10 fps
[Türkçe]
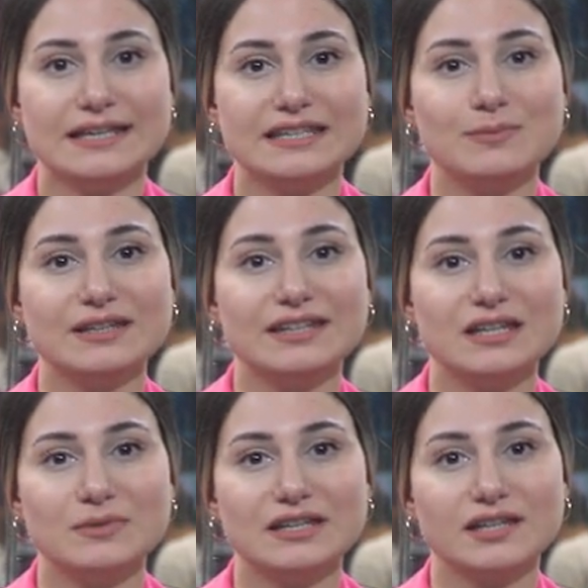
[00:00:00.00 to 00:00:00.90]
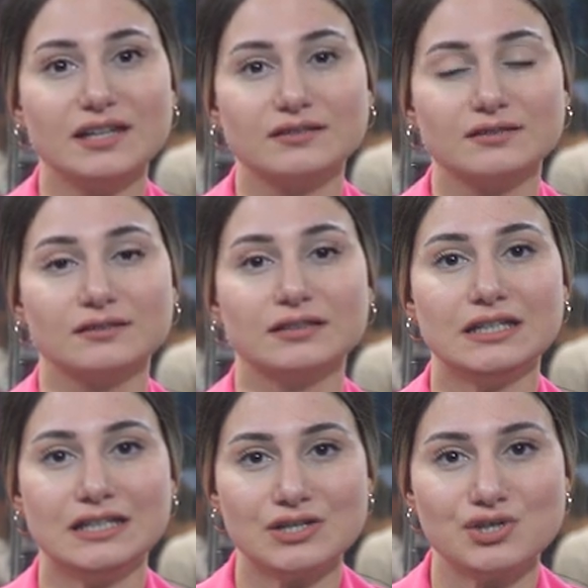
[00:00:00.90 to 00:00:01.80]
2022 yılının
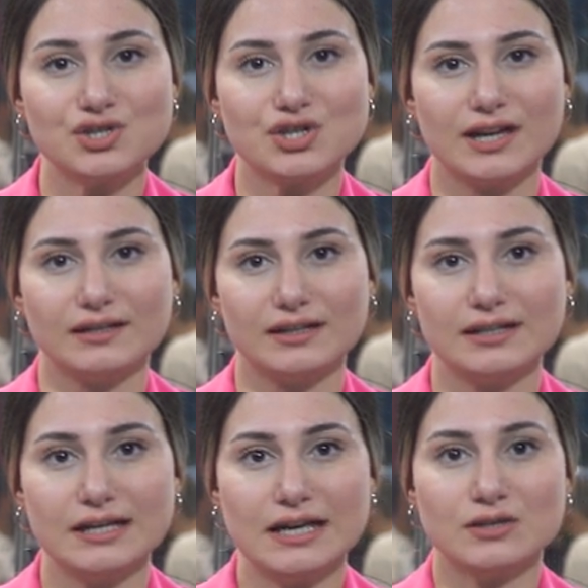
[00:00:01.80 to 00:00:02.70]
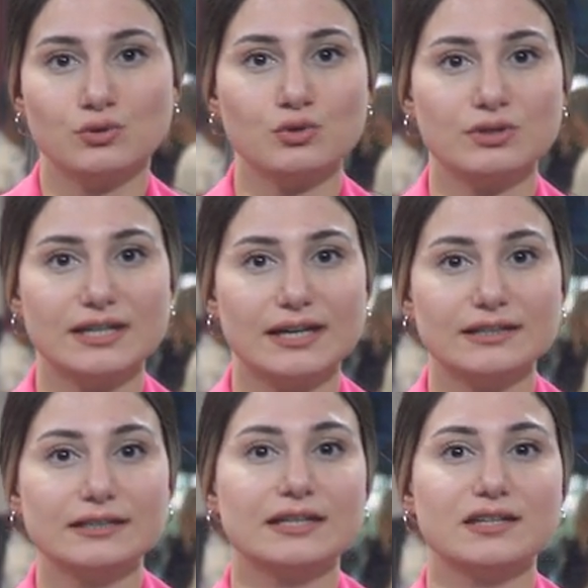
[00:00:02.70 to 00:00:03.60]
ikinci çeyreği
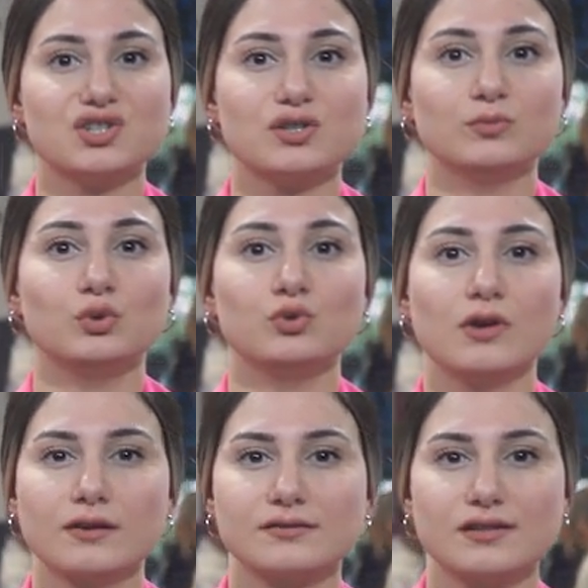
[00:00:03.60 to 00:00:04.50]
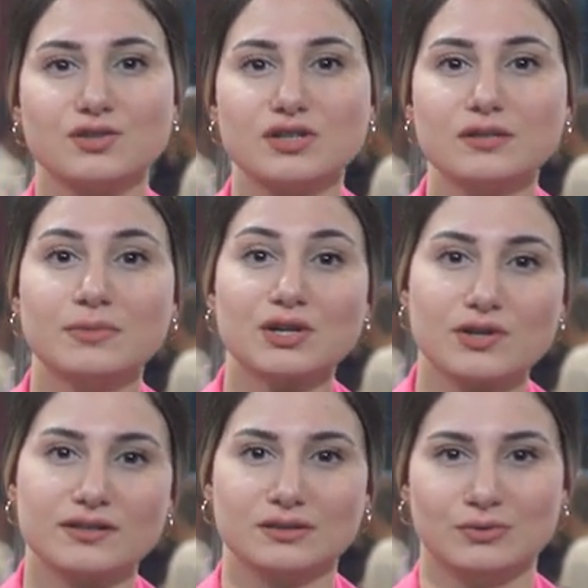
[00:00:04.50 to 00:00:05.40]
Türkiye'nin girişim dünyası için
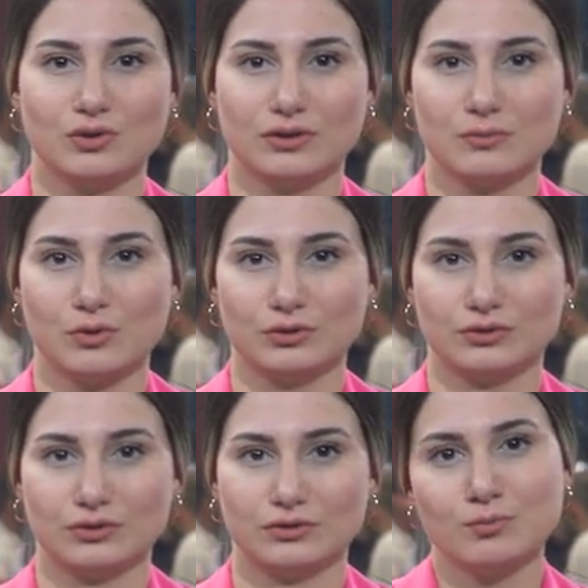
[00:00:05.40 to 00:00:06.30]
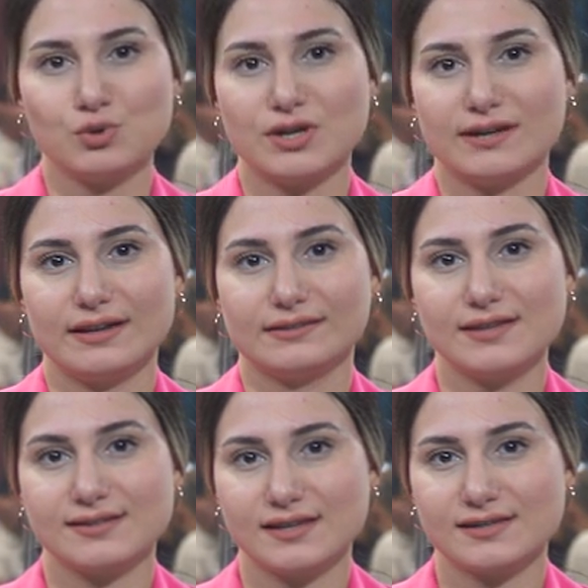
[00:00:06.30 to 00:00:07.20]
başarılı bir dönem oldu. Bu
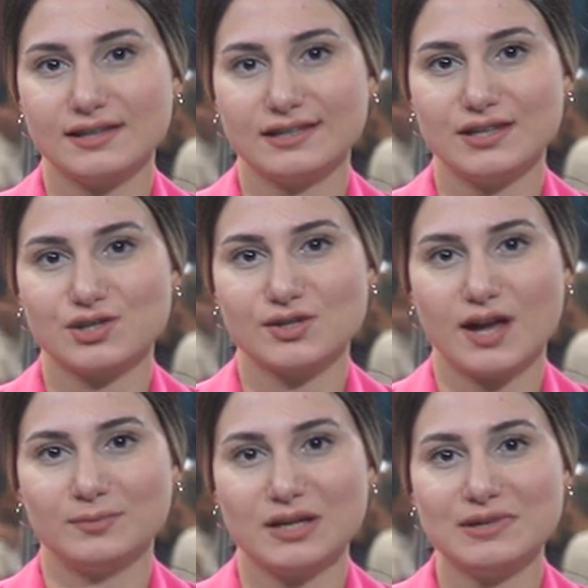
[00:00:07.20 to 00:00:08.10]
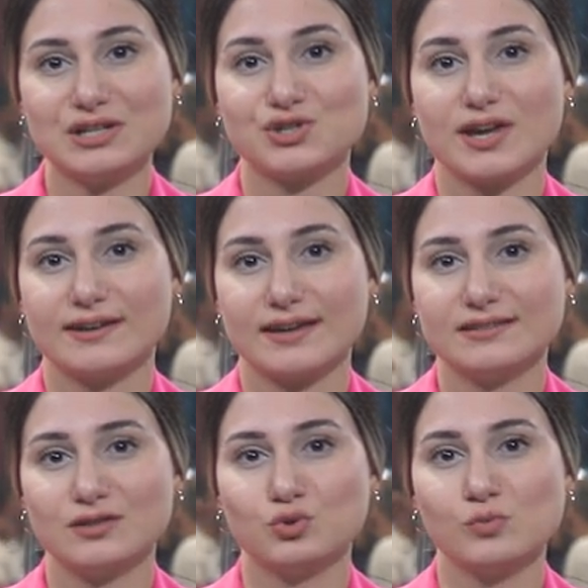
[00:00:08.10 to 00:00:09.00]
çeyrekte 82 işlemle bir
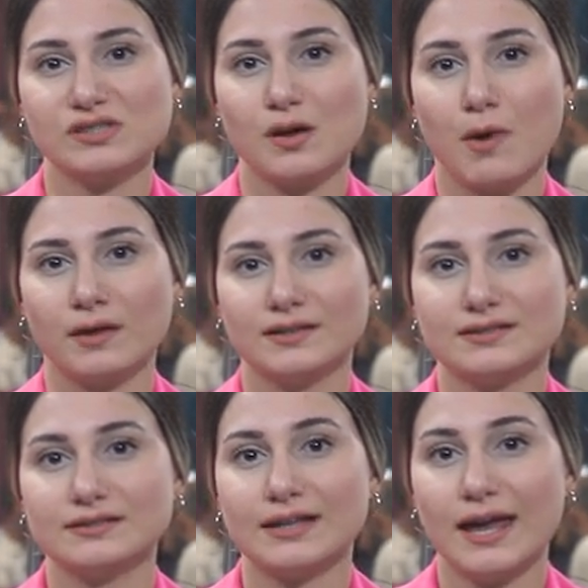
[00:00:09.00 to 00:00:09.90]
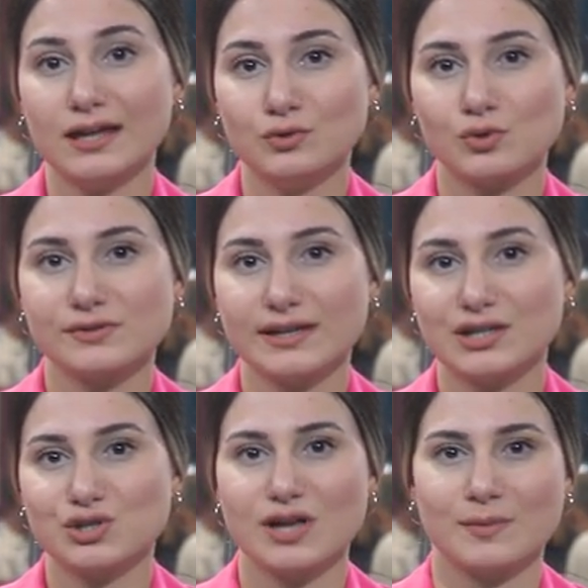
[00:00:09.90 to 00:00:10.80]
çeyrekte tüm zamanların en
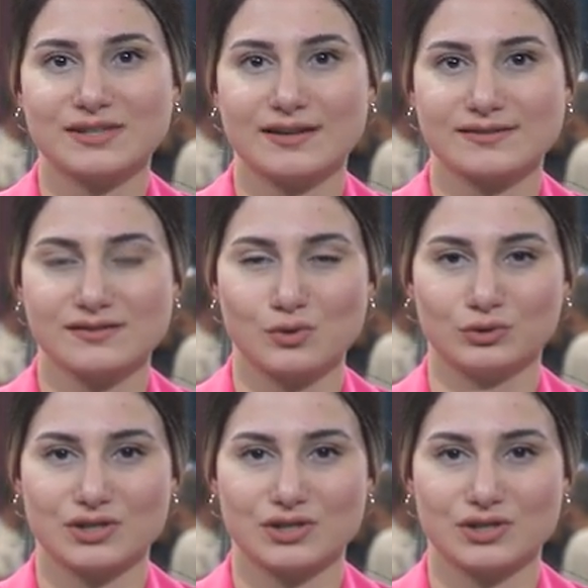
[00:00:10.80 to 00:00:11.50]
yüksek işlem sayısına